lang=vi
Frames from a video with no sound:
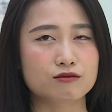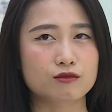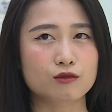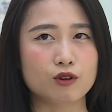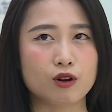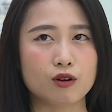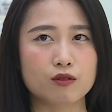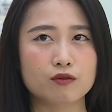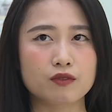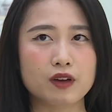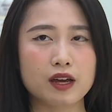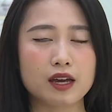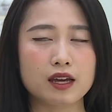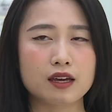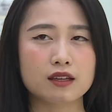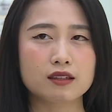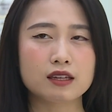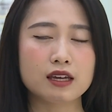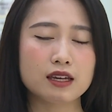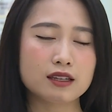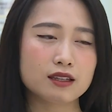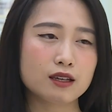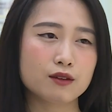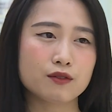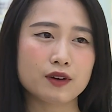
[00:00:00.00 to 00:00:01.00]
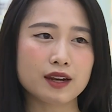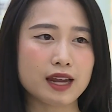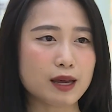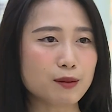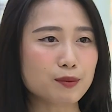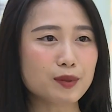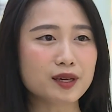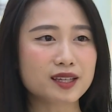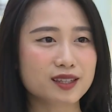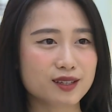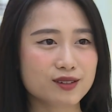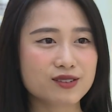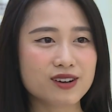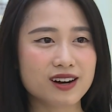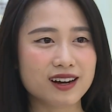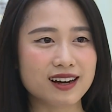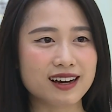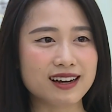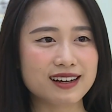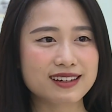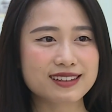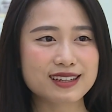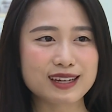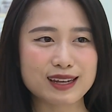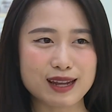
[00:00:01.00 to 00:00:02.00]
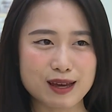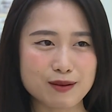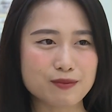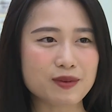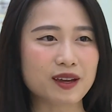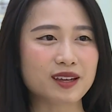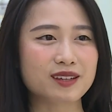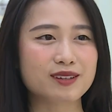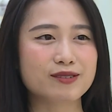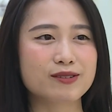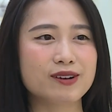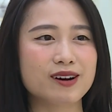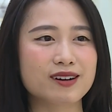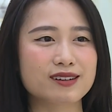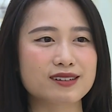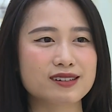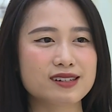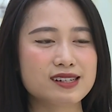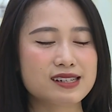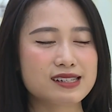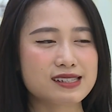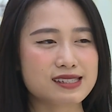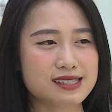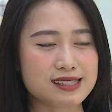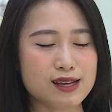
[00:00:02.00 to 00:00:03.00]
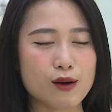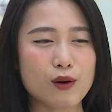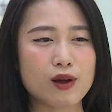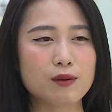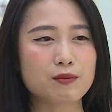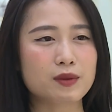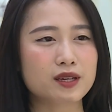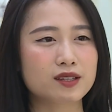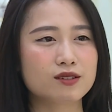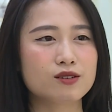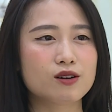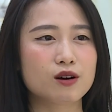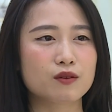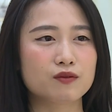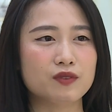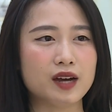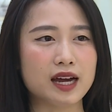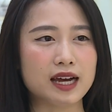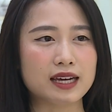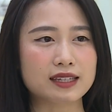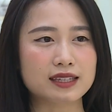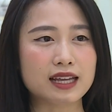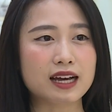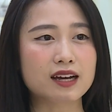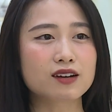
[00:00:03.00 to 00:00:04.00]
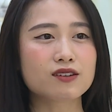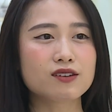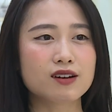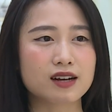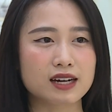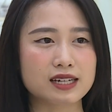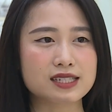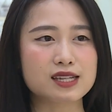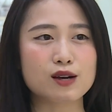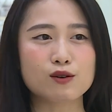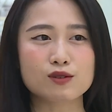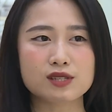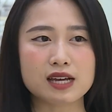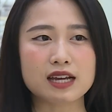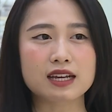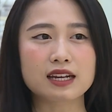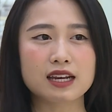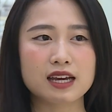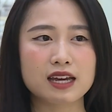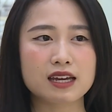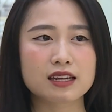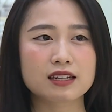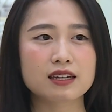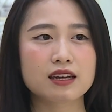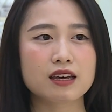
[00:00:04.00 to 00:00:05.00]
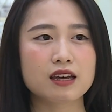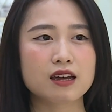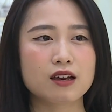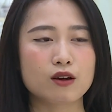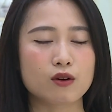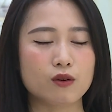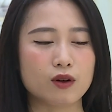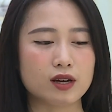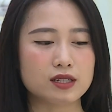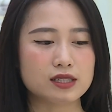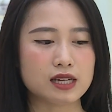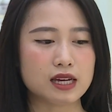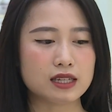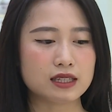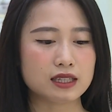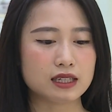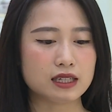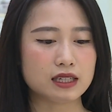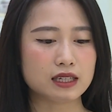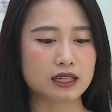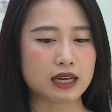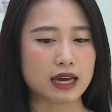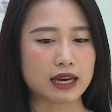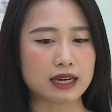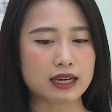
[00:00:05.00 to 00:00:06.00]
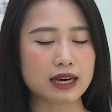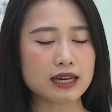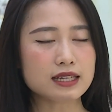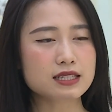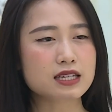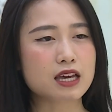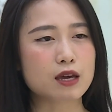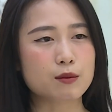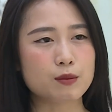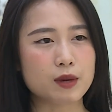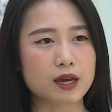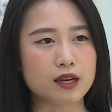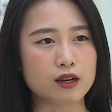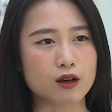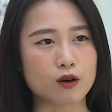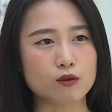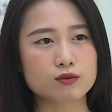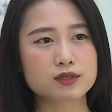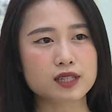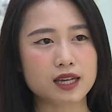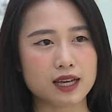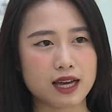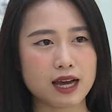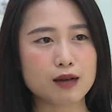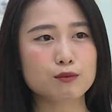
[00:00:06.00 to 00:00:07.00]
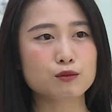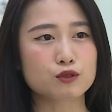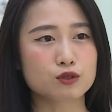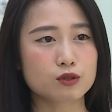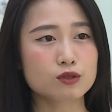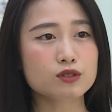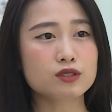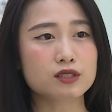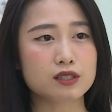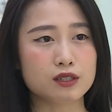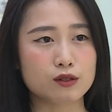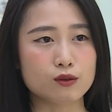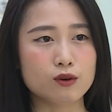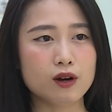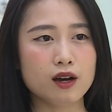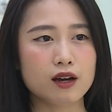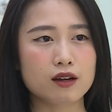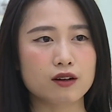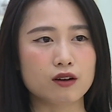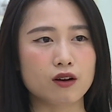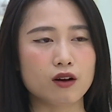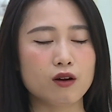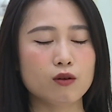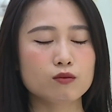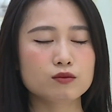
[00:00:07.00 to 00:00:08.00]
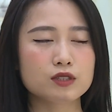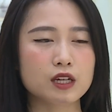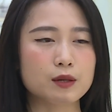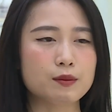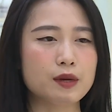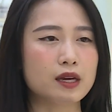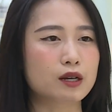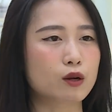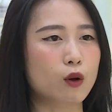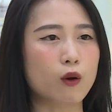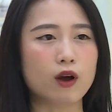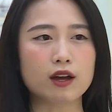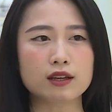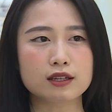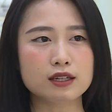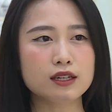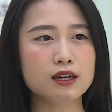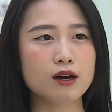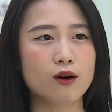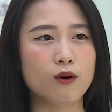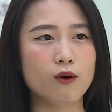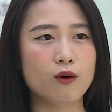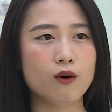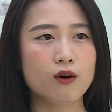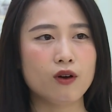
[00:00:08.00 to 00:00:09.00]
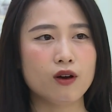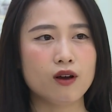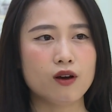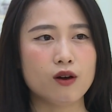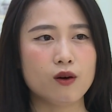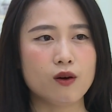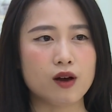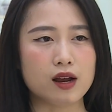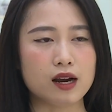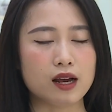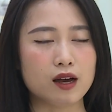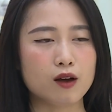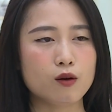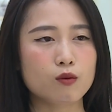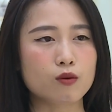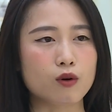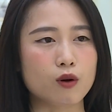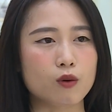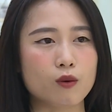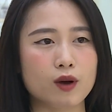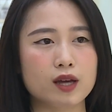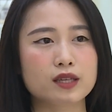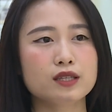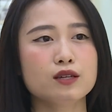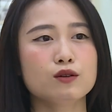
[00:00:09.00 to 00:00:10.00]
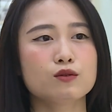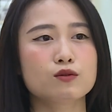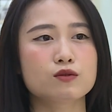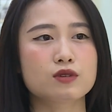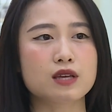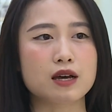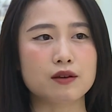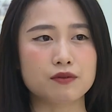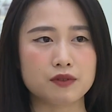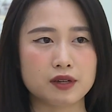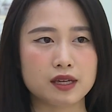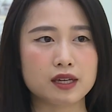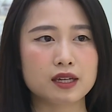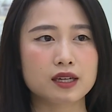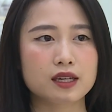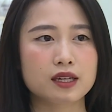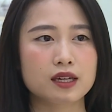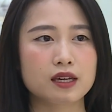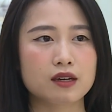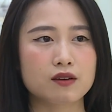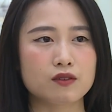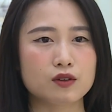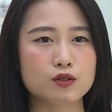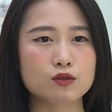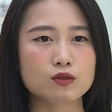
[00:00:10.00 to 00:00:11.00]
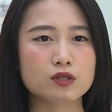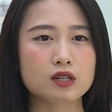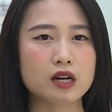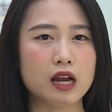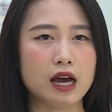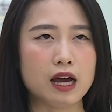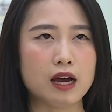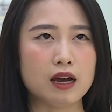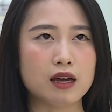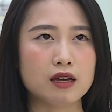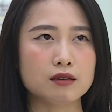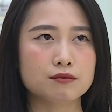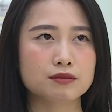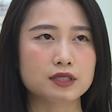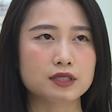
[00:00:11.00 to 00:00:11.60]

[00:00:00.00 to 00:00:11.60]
Còn về thịt thì vẫn ăn bình thường, thịt ăn bình thường, rau ăn bình thường và tăng cường cái rau xanh lên. Ngoài ra thì cái cách chế biến nó cũng sẽ khác một chút xíu, nó không chế biến quá nhiều hoặc là không có quá nhiều gia vị. Ví dụ như là em